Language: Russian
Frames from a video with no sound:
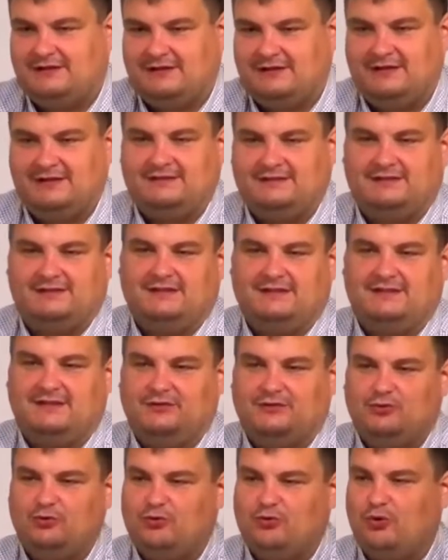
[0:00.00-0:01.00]
это надо
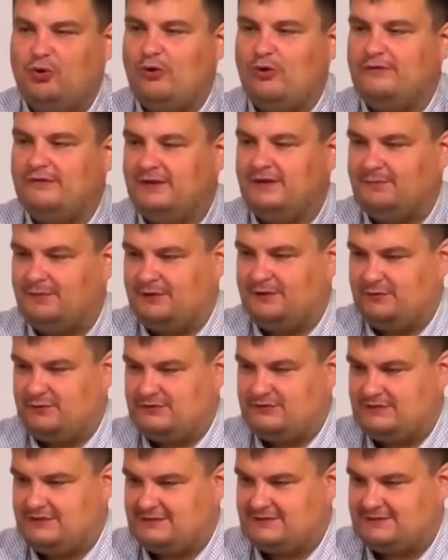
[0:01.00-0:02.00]
духовно
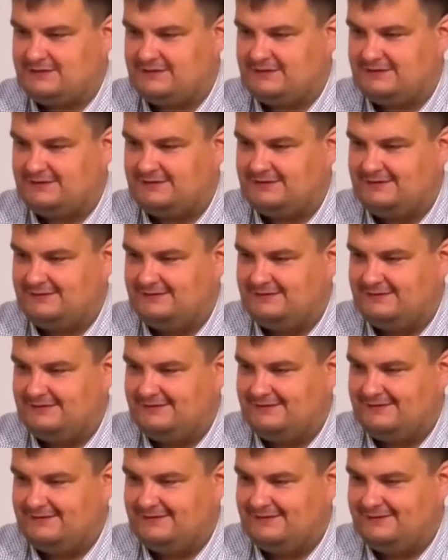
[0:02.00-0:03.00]
погрузиться
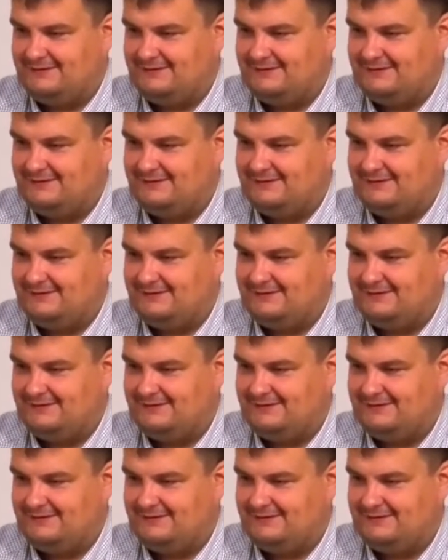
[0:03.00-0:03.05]
в